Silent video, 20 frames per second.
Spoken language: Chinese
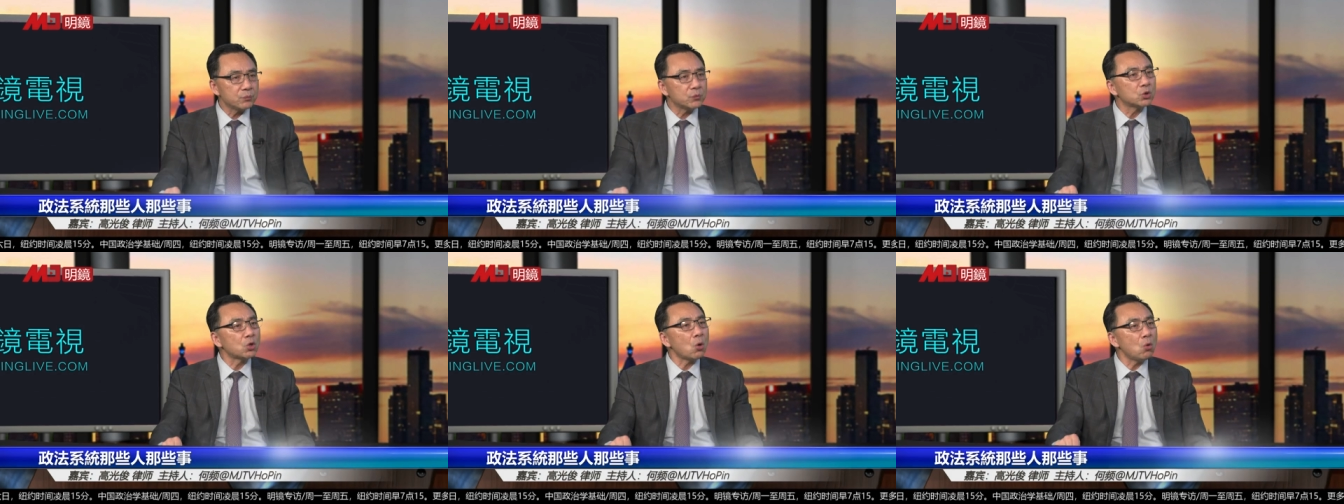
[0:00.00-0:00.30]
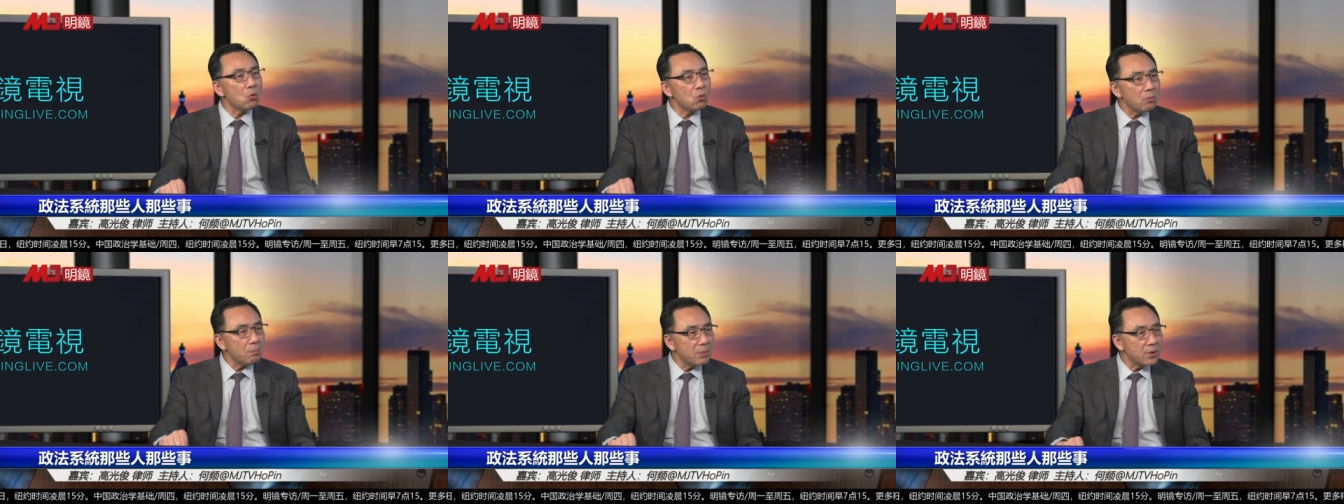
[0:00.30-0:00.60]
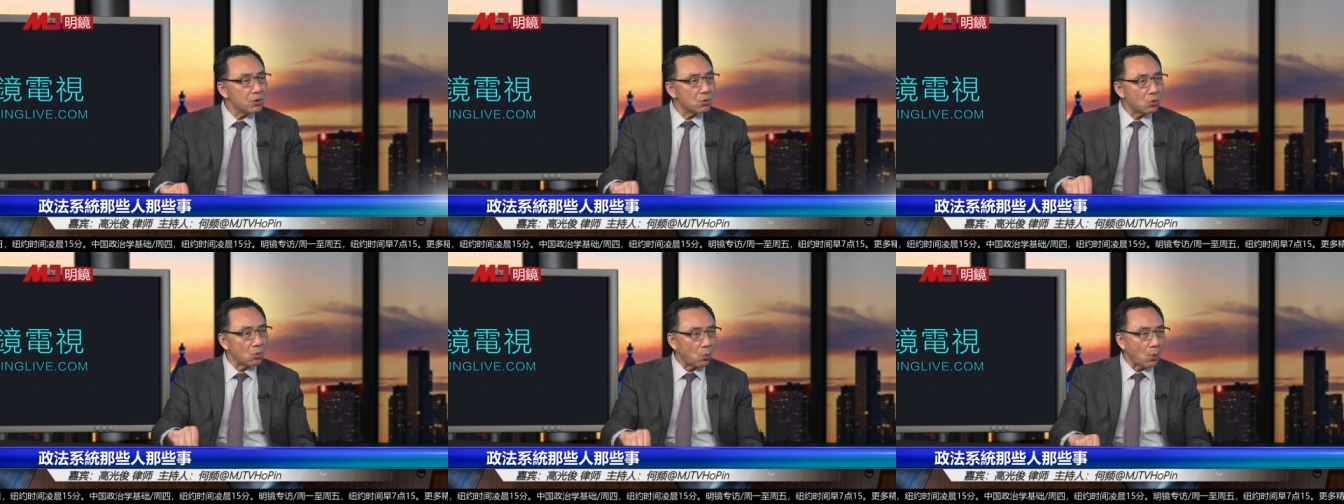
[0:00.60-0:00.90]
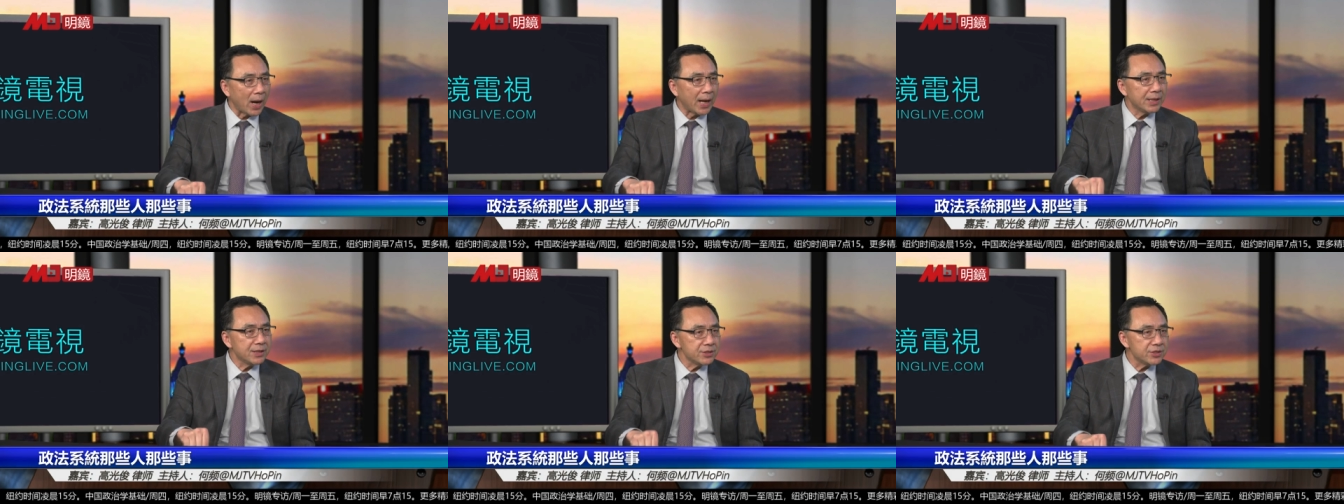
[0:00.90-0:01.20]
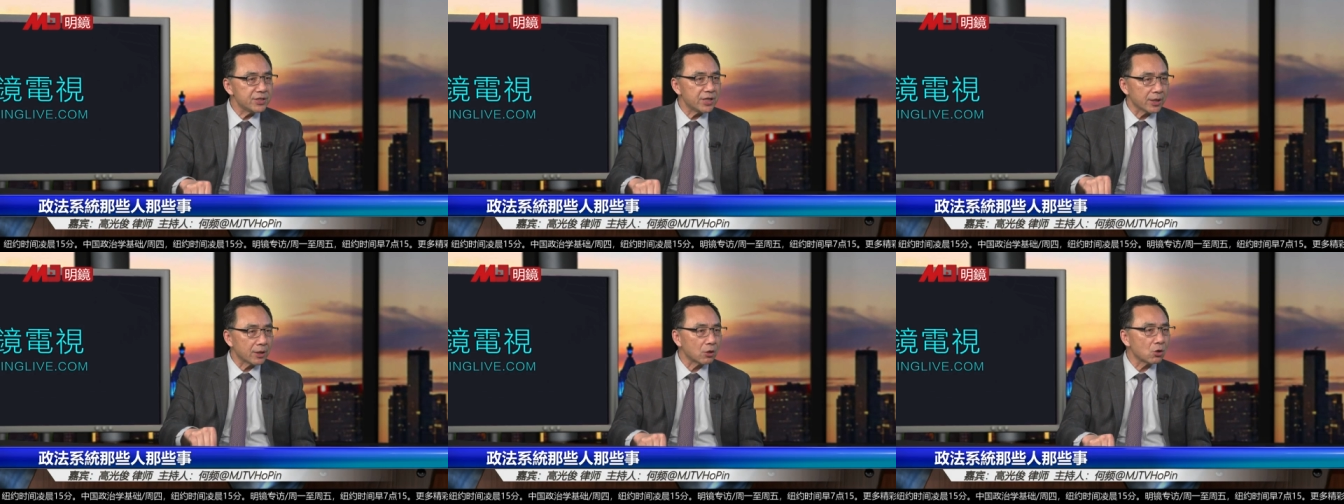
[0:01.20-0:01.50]
都没有完
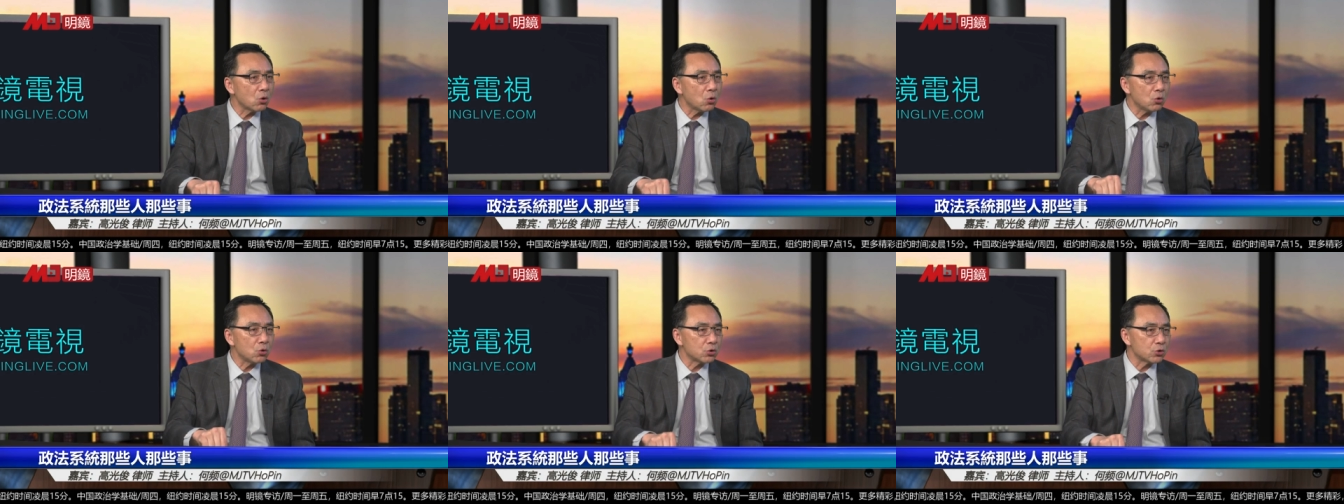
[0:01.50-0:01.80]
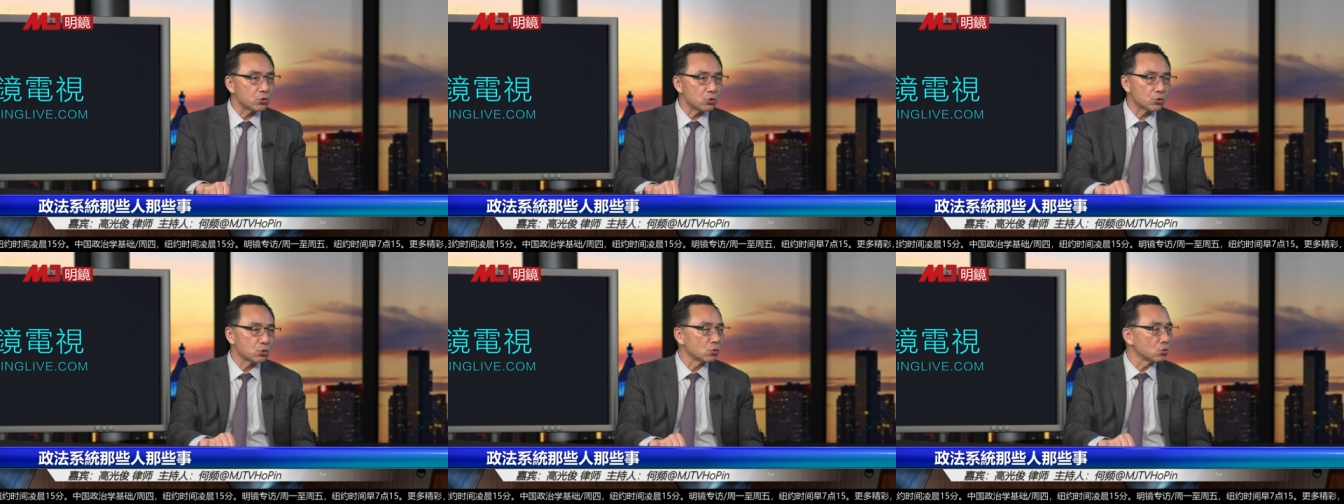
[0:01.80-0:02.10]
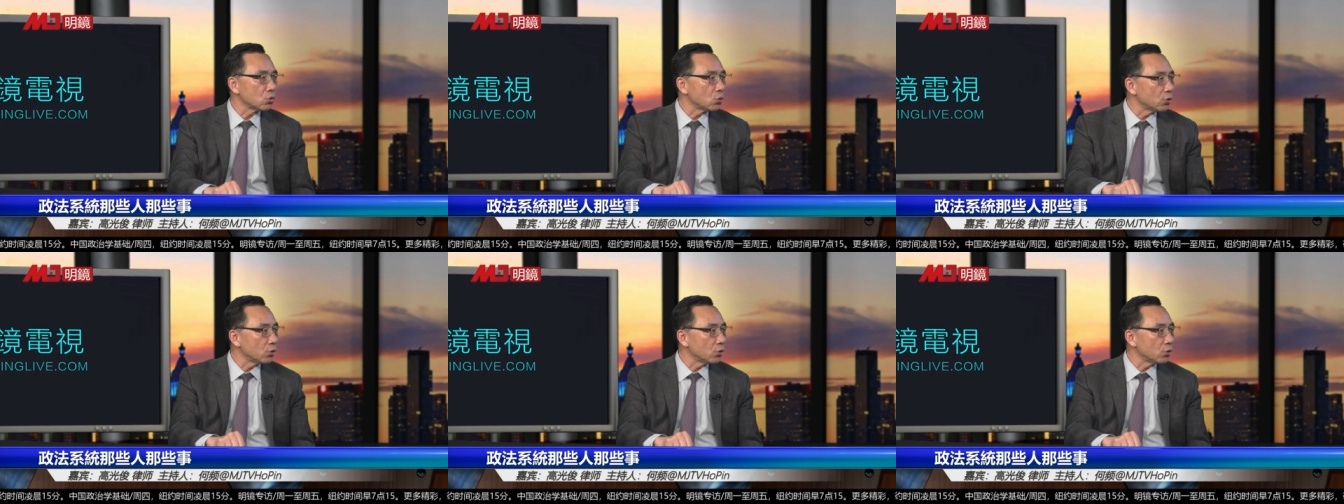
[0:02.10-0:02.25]
全控制中